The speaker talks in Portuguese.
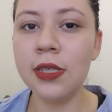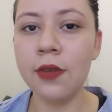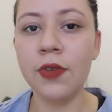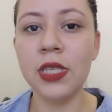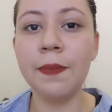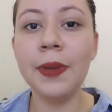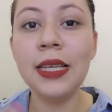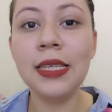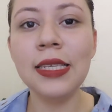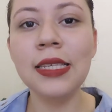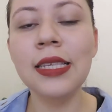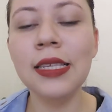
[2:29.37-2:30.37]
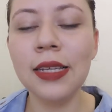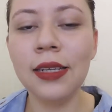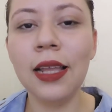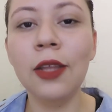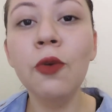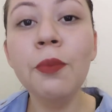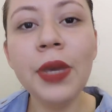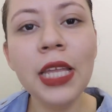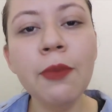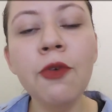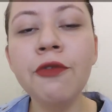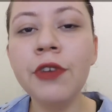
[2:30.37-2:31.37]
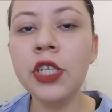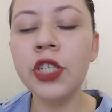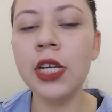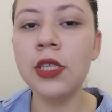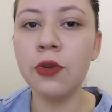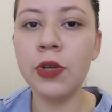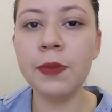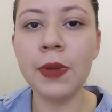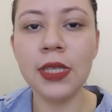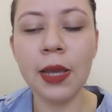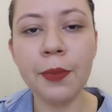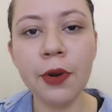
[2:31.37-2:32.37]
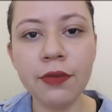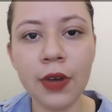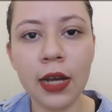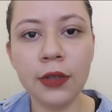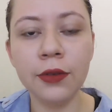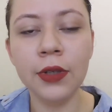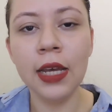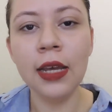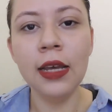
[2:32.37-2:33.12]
então você precisa acertar no mínimo 20 questões para ser aprovado.